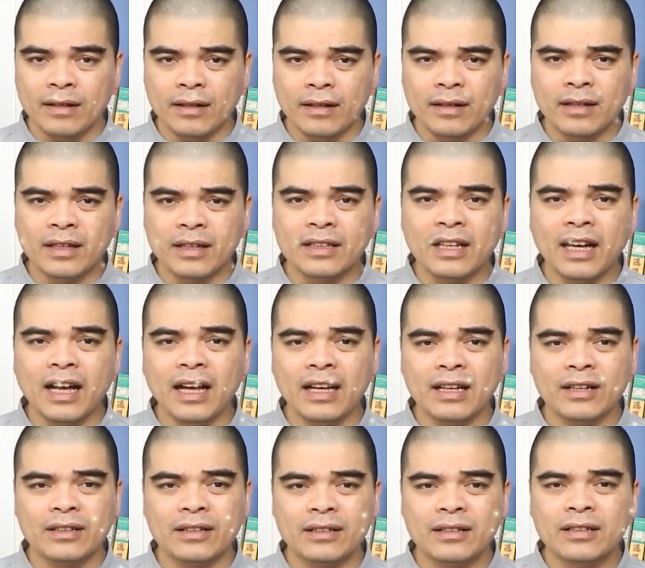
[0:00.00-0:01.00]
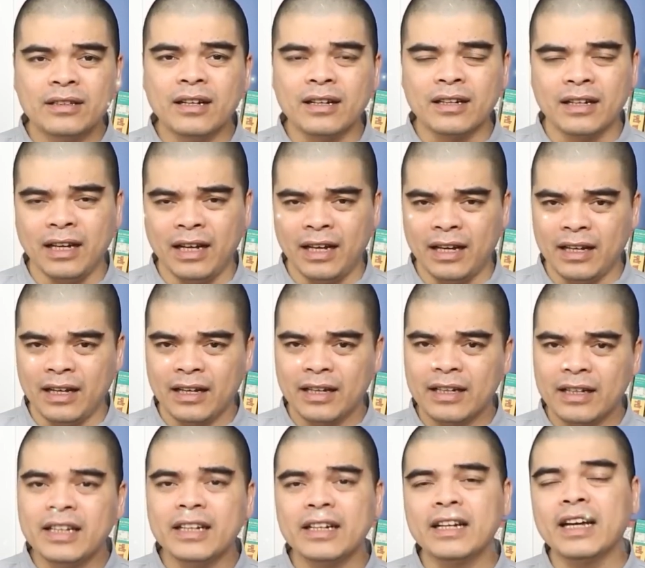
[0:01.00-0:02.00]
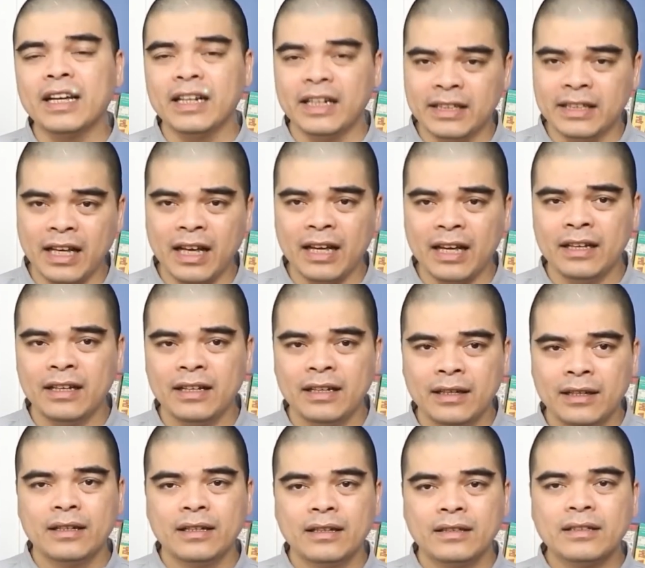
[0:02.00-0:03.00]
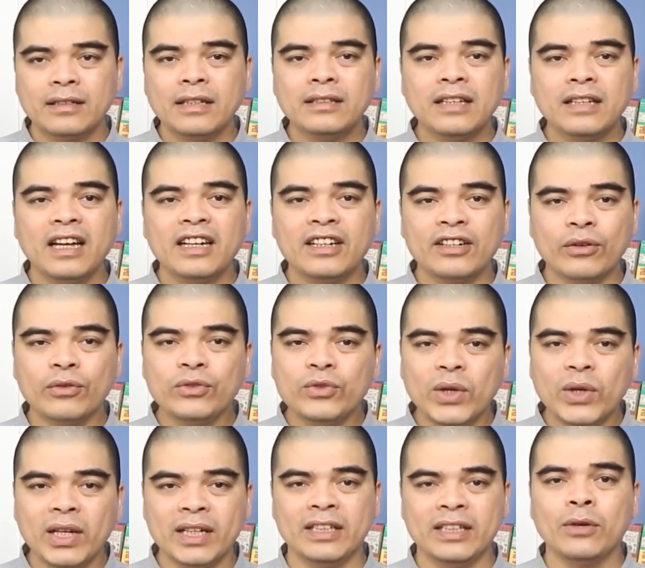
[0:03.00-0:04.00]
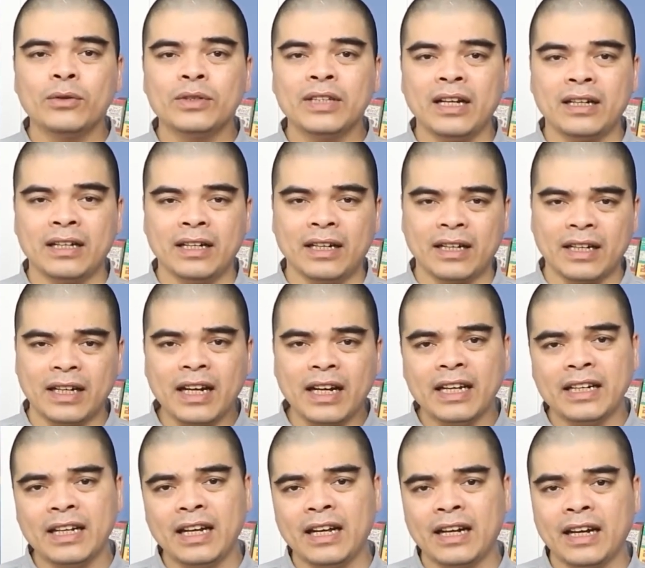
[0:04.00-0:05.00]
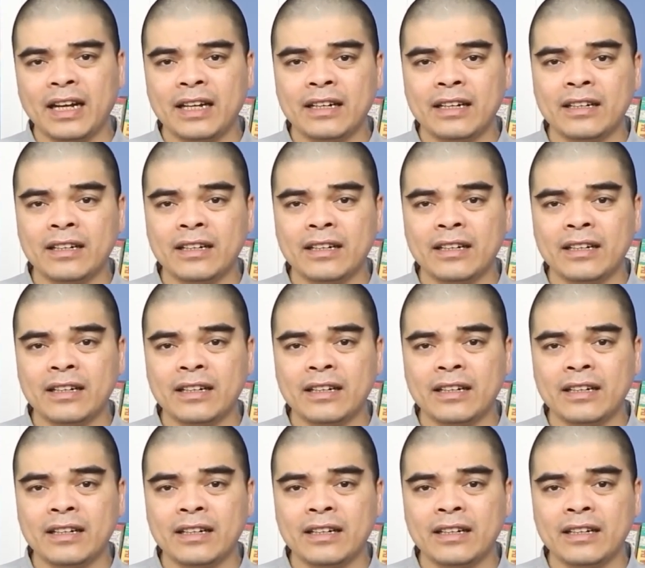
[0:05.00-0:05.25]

Người ta thường là kỵ cái ngày này ra. Dân gian này cũng truyền nhau rằng là cái ngày này là ngày